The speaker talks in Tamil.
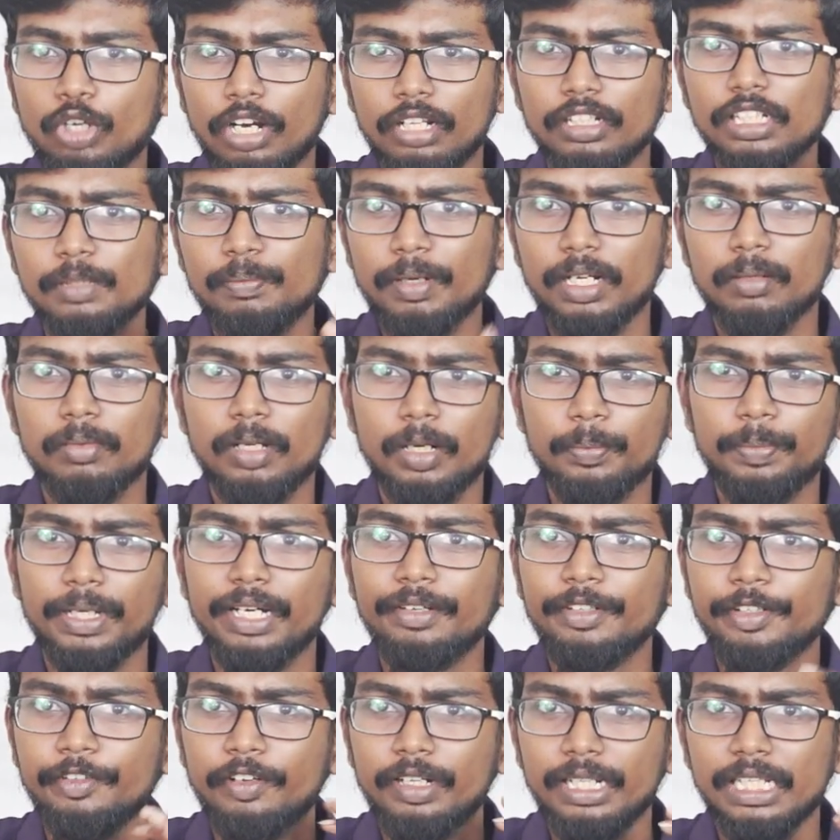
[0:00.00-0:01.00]
தொடர்ந்து
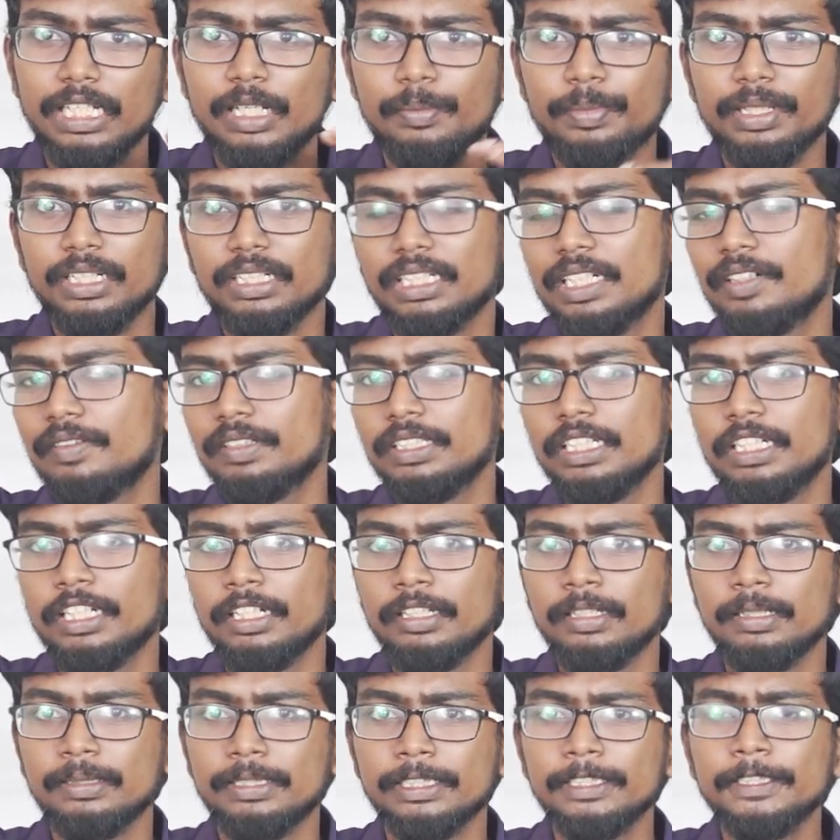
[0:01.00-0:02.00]
பரபரப்பாக விவாதிக்கப்பட்டு தான் வந்துட்டு
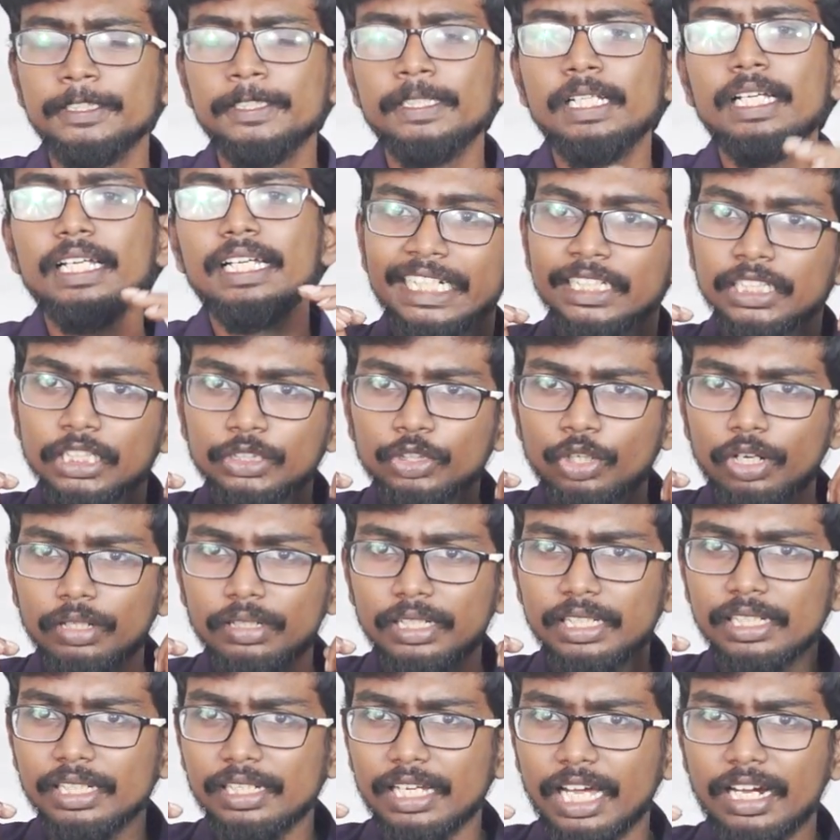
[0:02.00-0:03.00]
இருந்துச்சு இதை
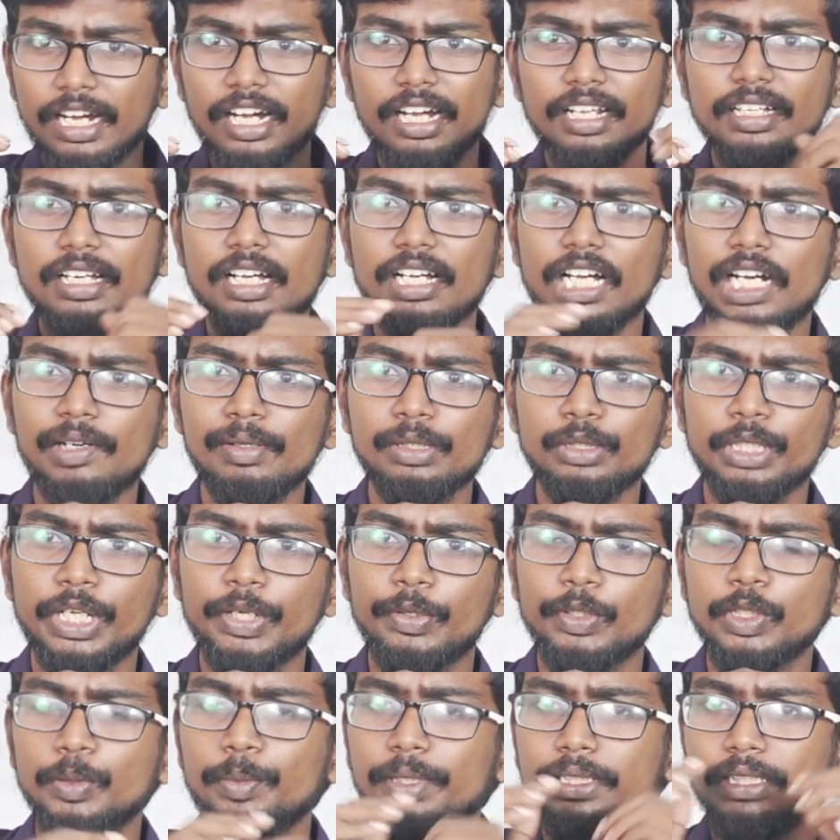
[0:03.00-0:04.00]
தொடர்ந்து கர்நாடகா
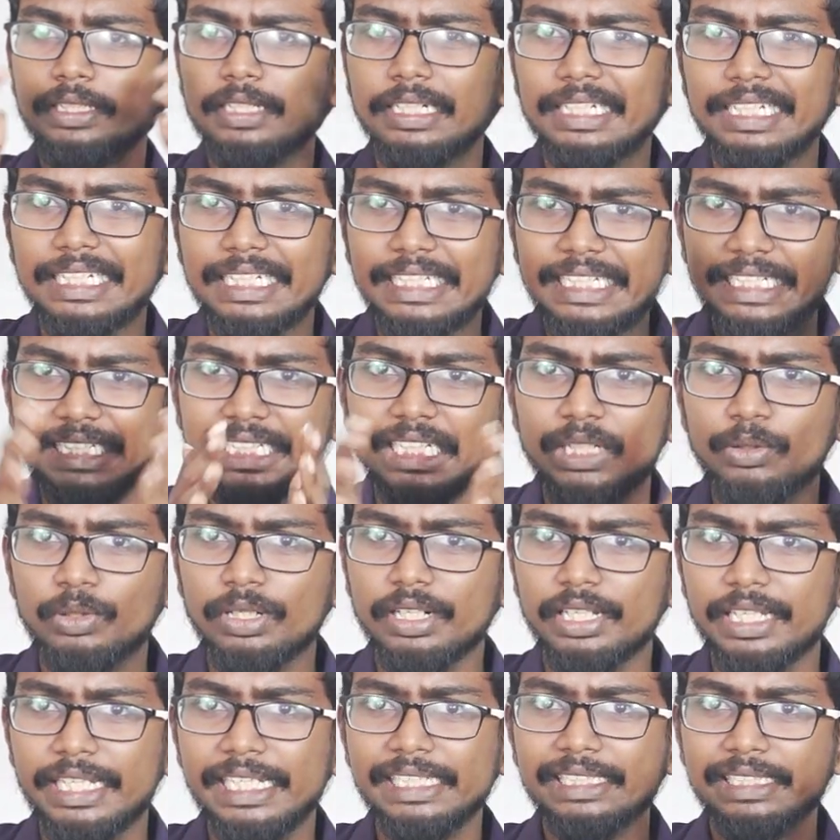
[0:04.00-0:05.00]
காவல்துறை வந்து பார்த்தீங்கன்னா இந்த
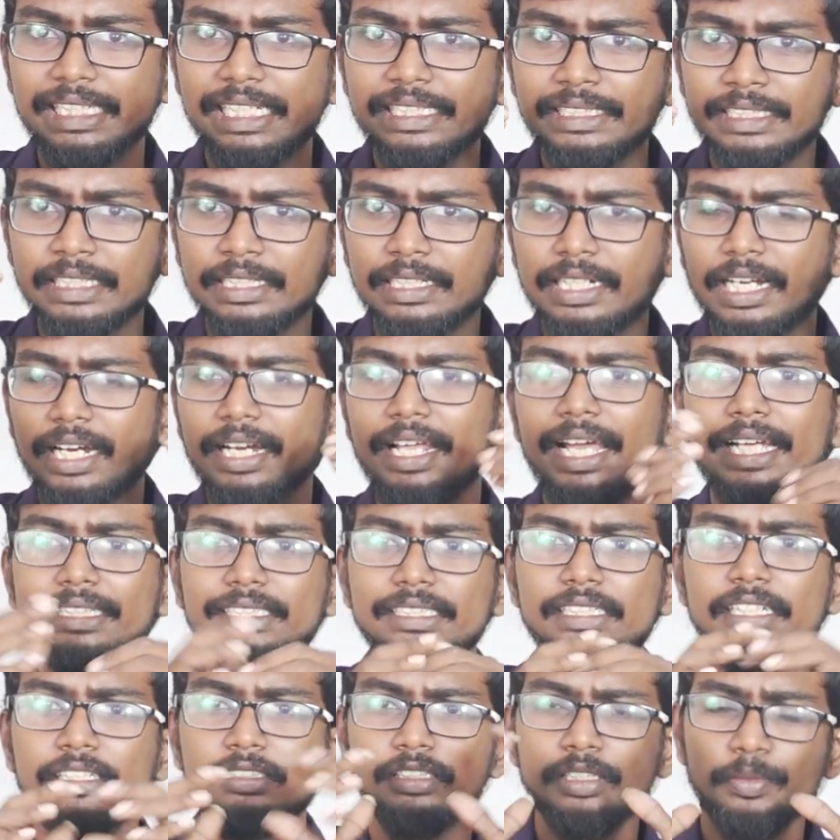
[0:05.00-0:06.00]
ஒரு கேஸில் ஸ்ட்ரிக்டான
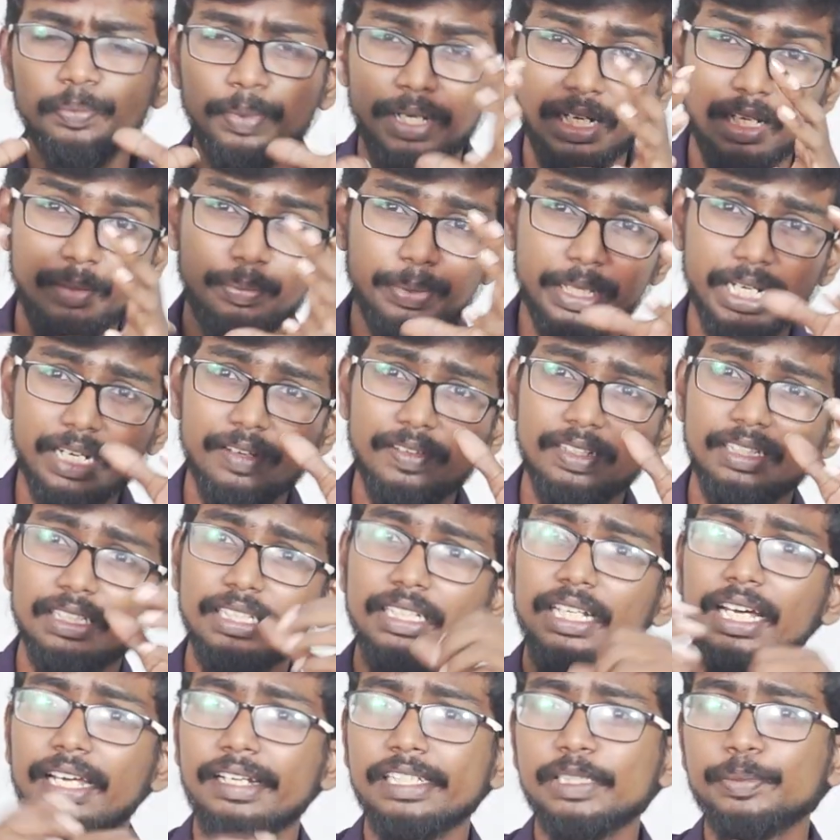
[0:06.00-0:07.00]
ஆக்ஷன் எடுத்து பல பேரை
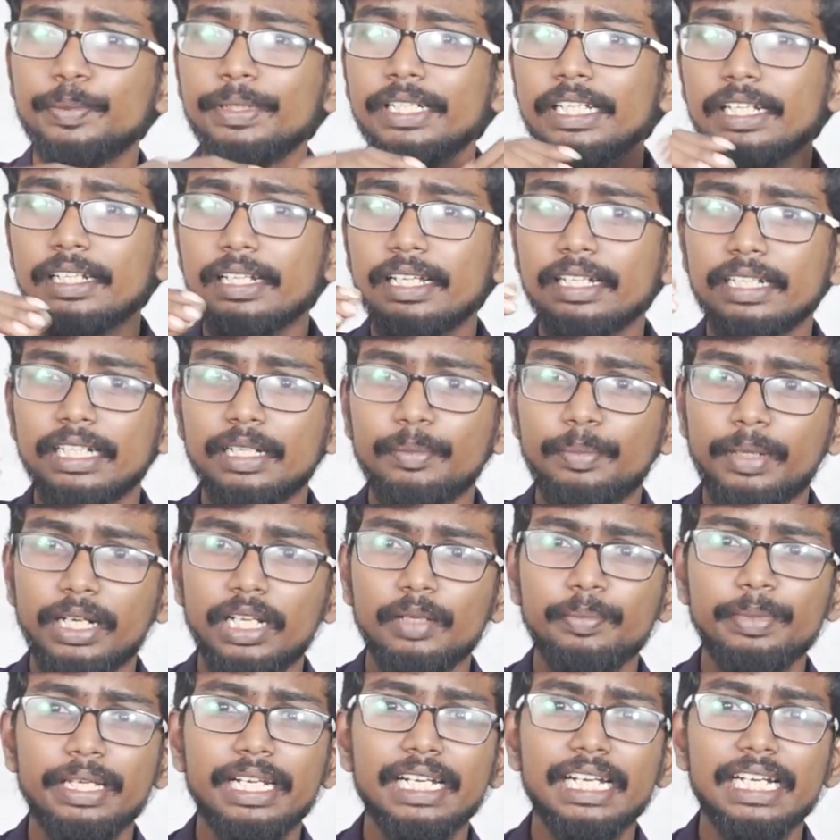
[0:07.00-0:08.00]
வந்து அரெஸ்ட் பண்ணியிருந்தாங்க
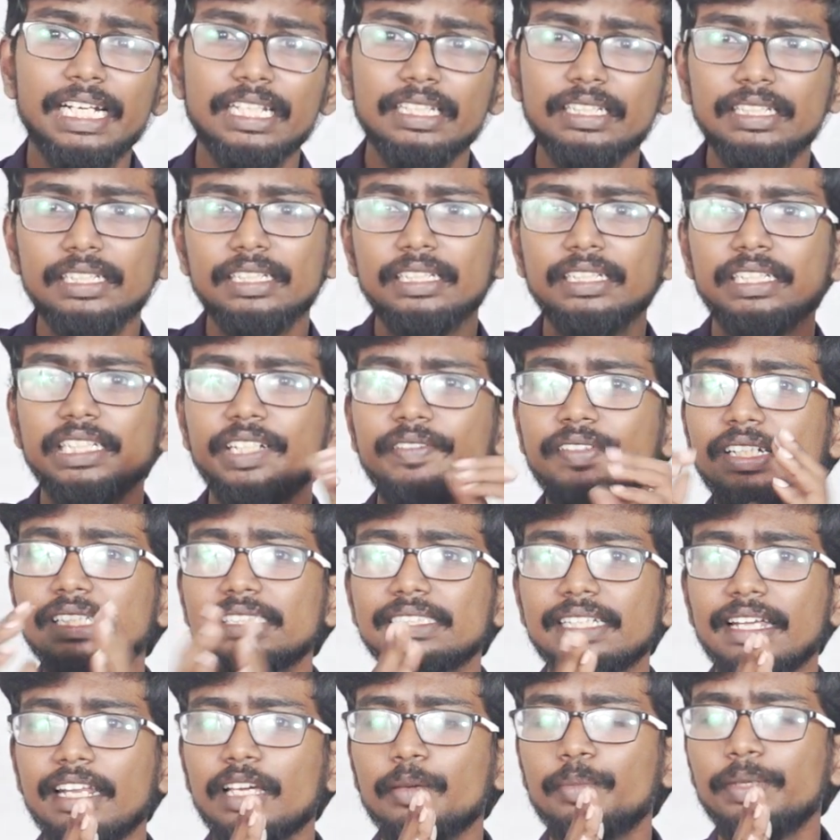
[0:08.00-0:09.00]
பல இருந்து
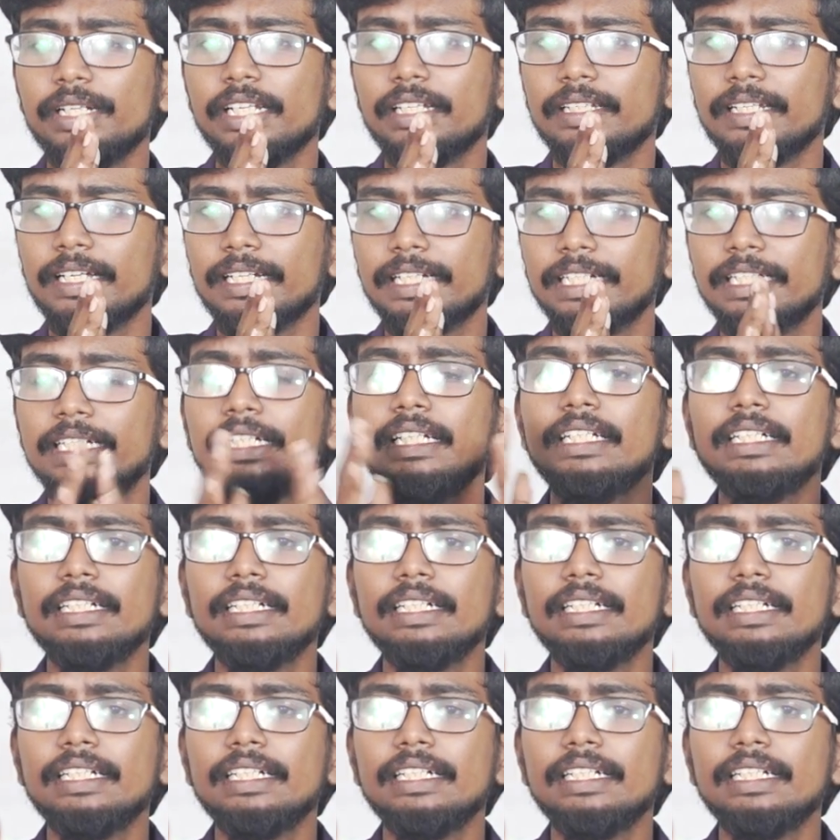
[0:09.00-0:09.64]
எவிடன்ஸ் கலெக்ட் பண்ணியிருந்தாங்க